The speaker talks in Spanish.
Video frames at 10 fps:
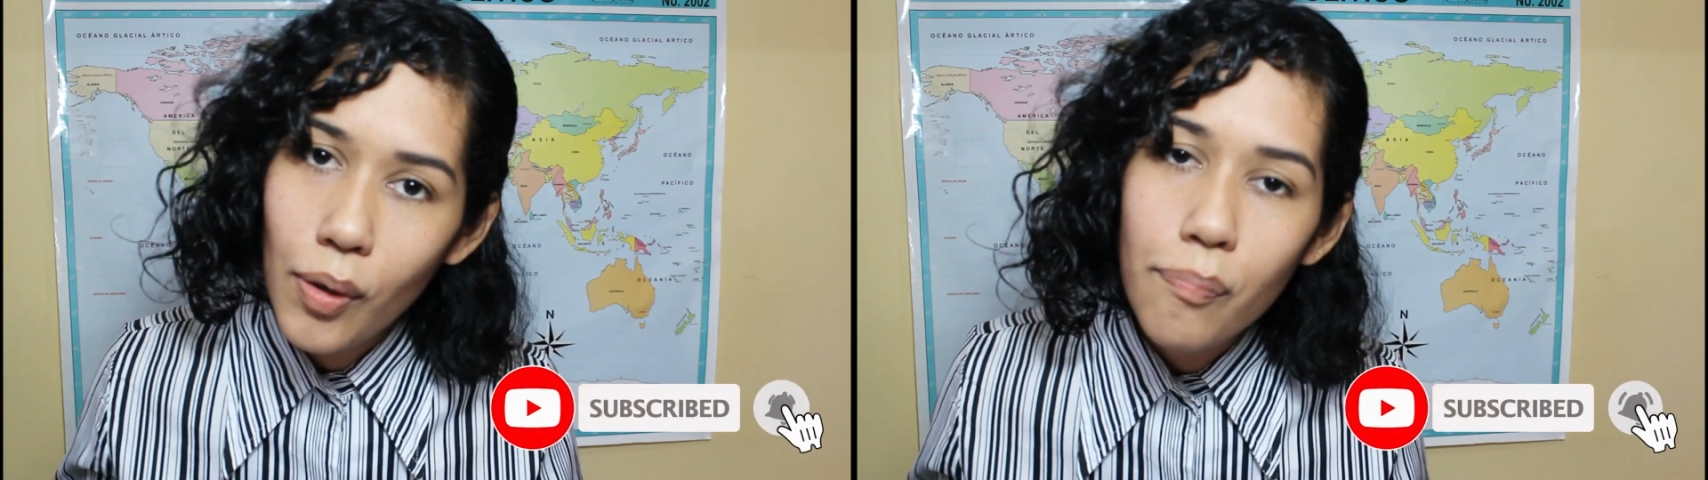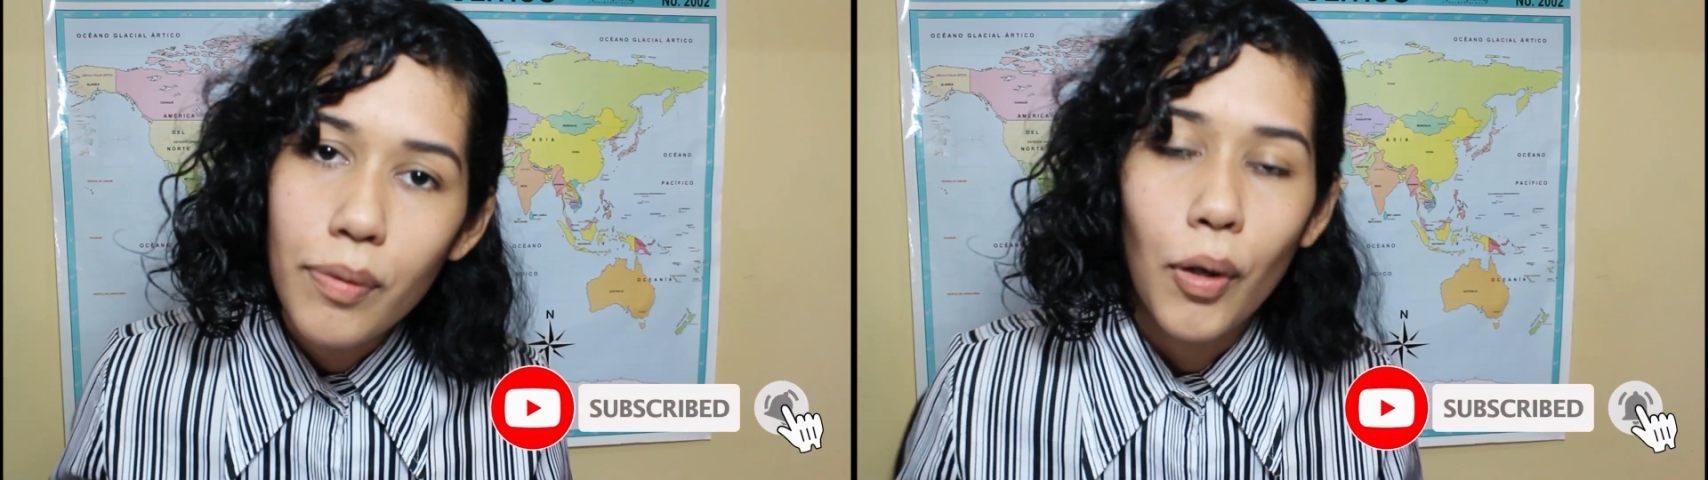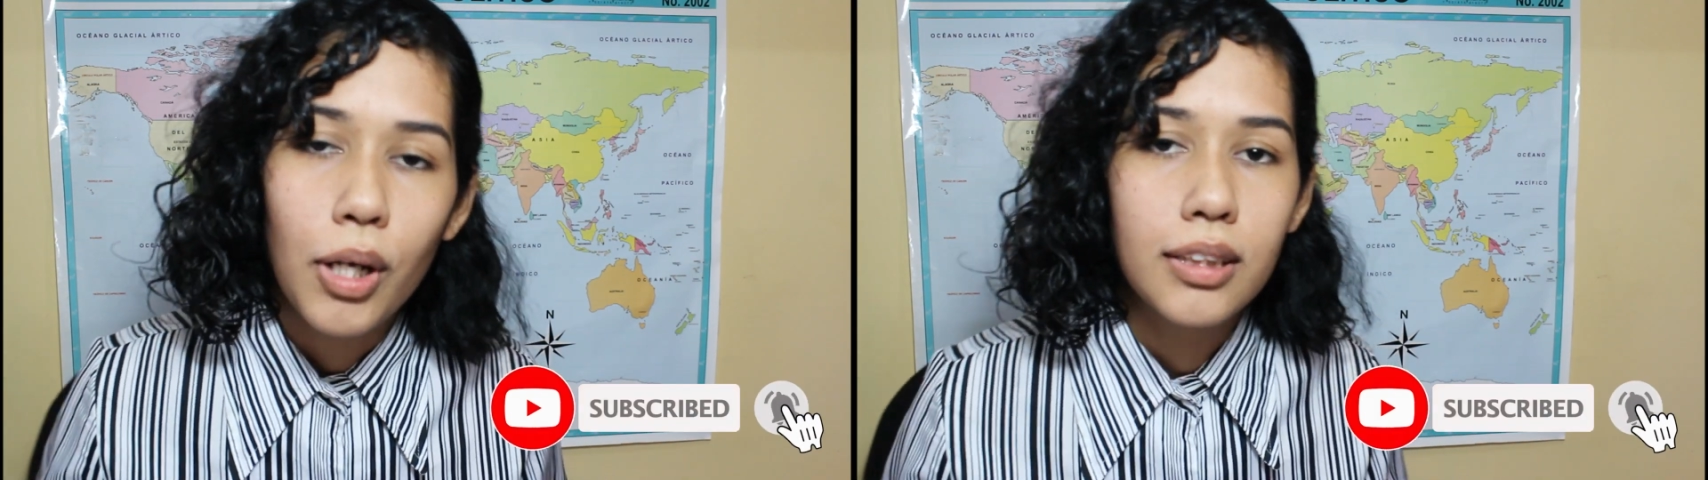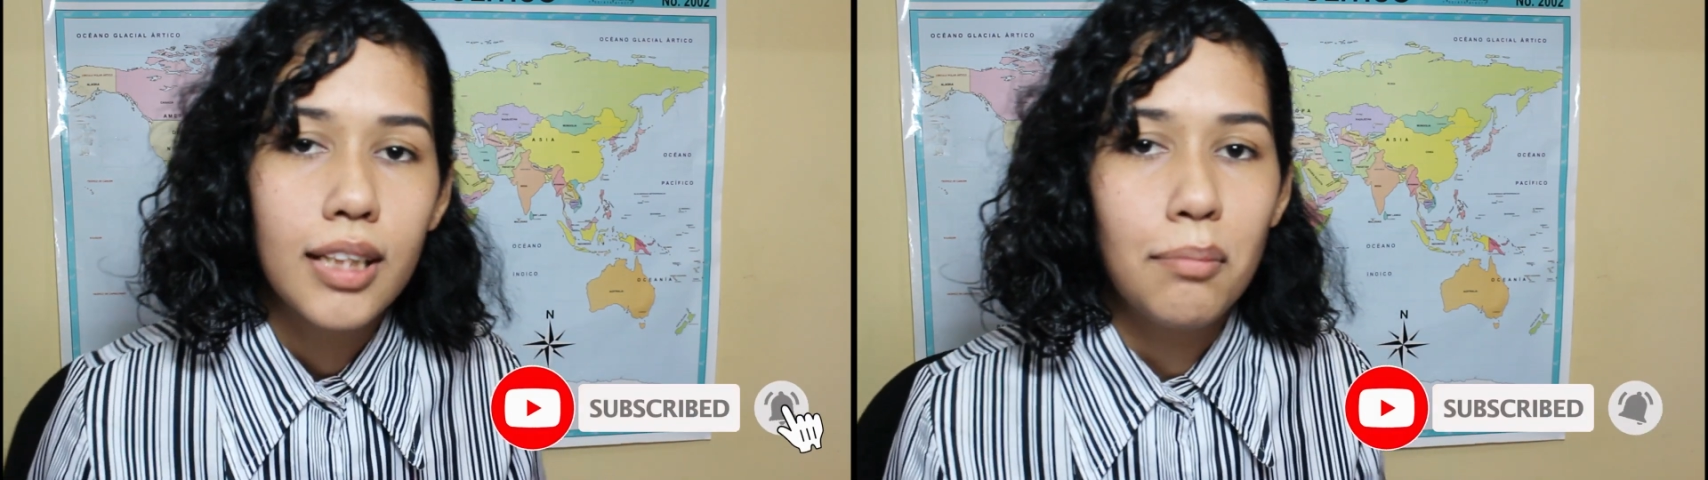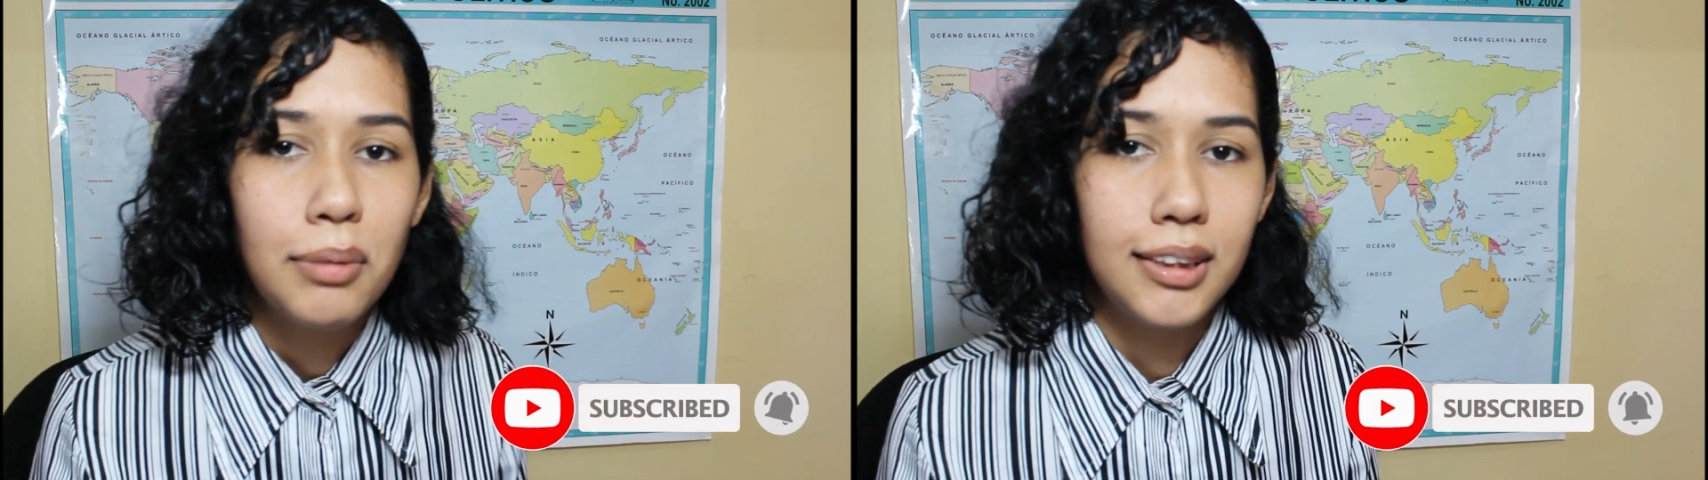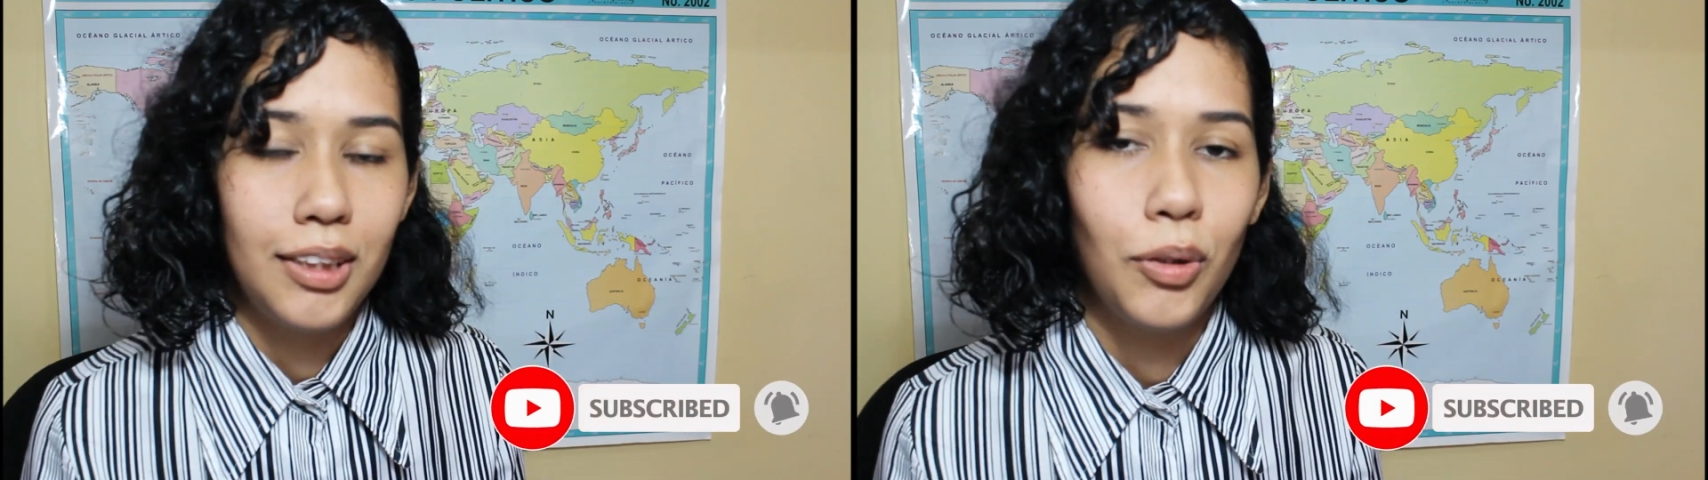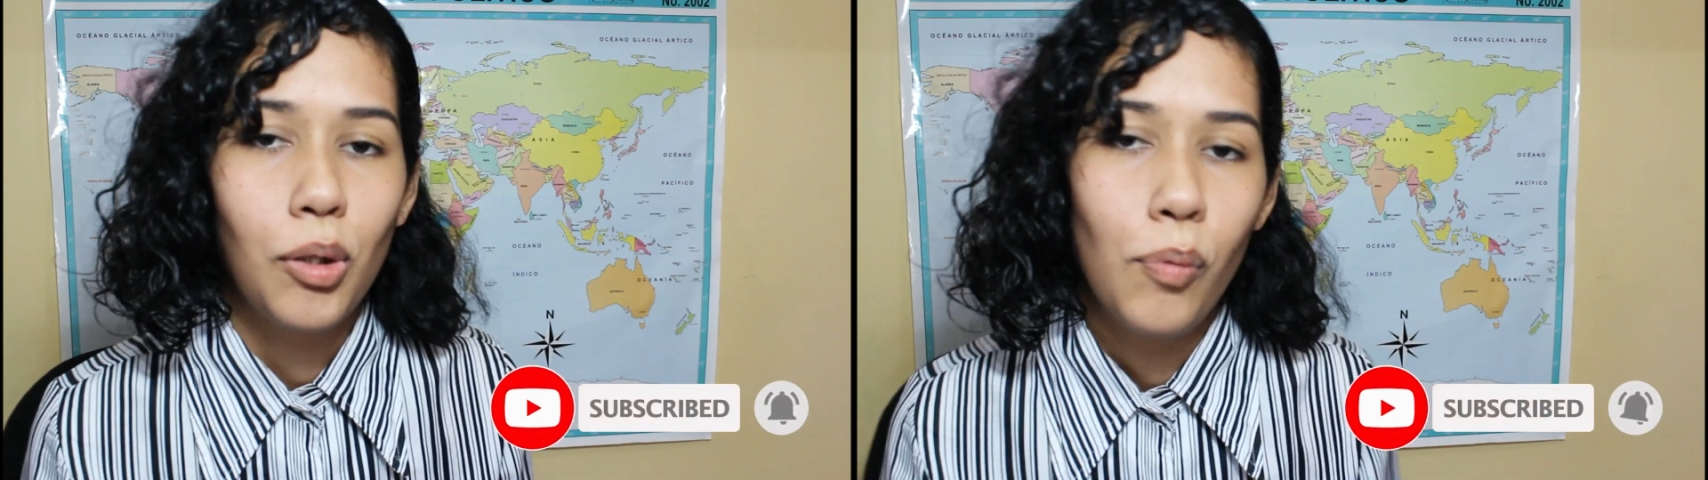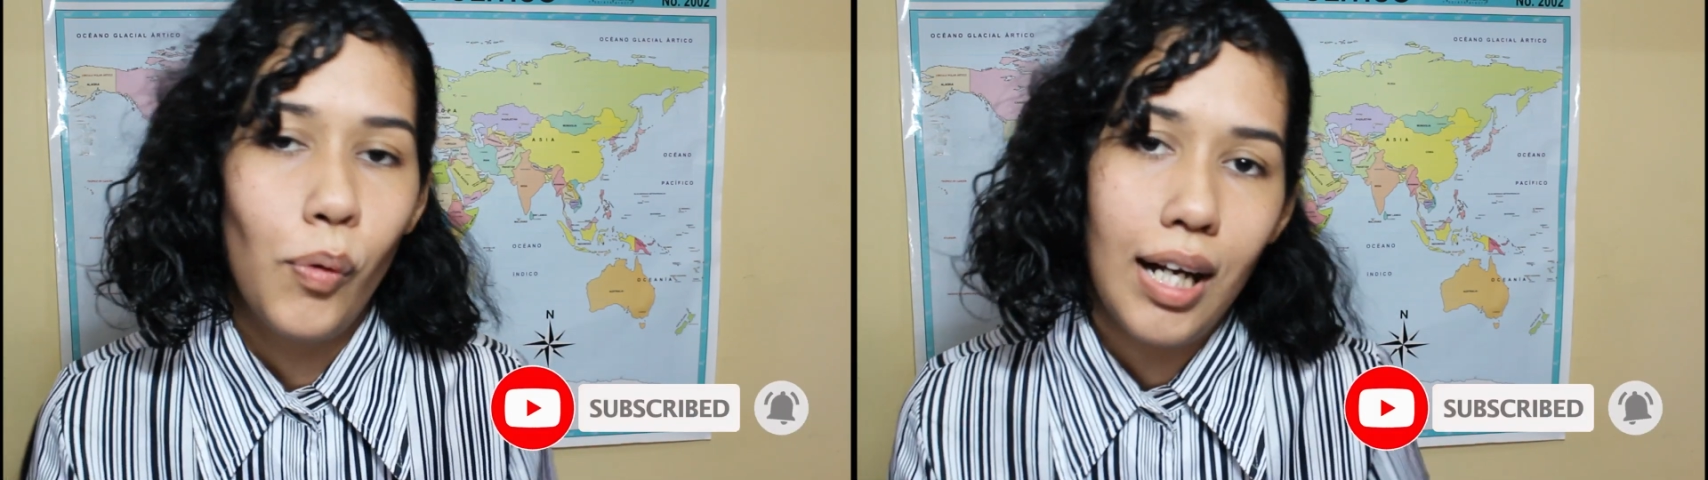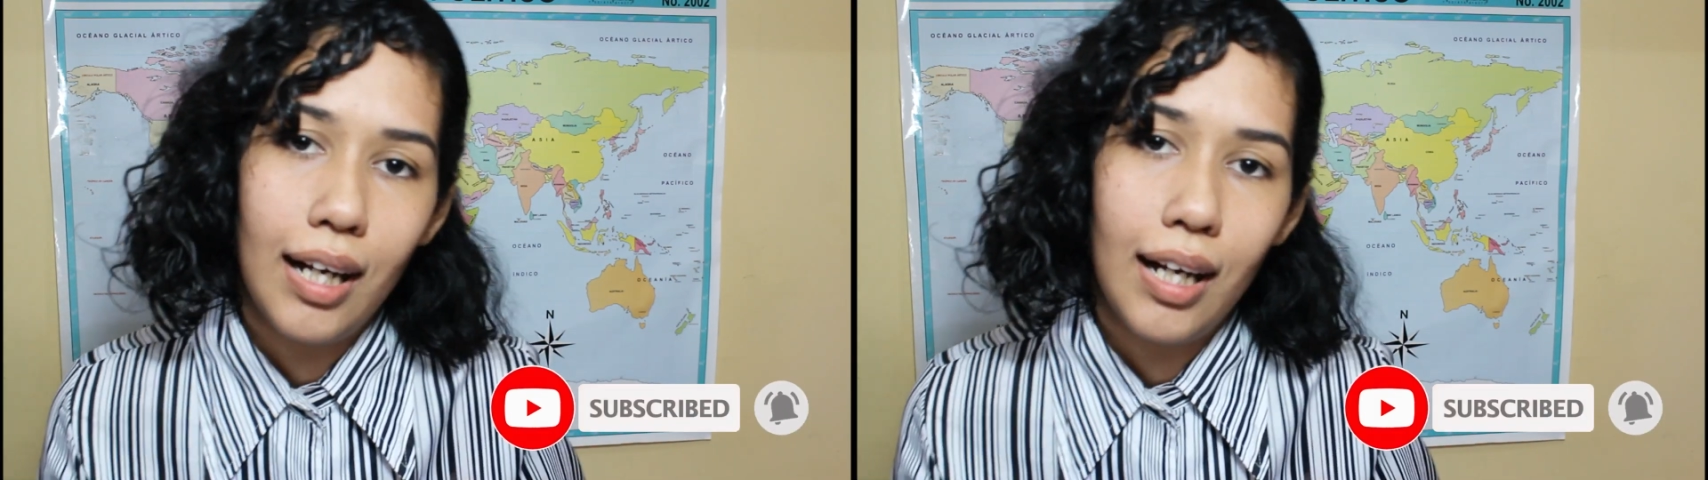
hoy estaremos haciendo como un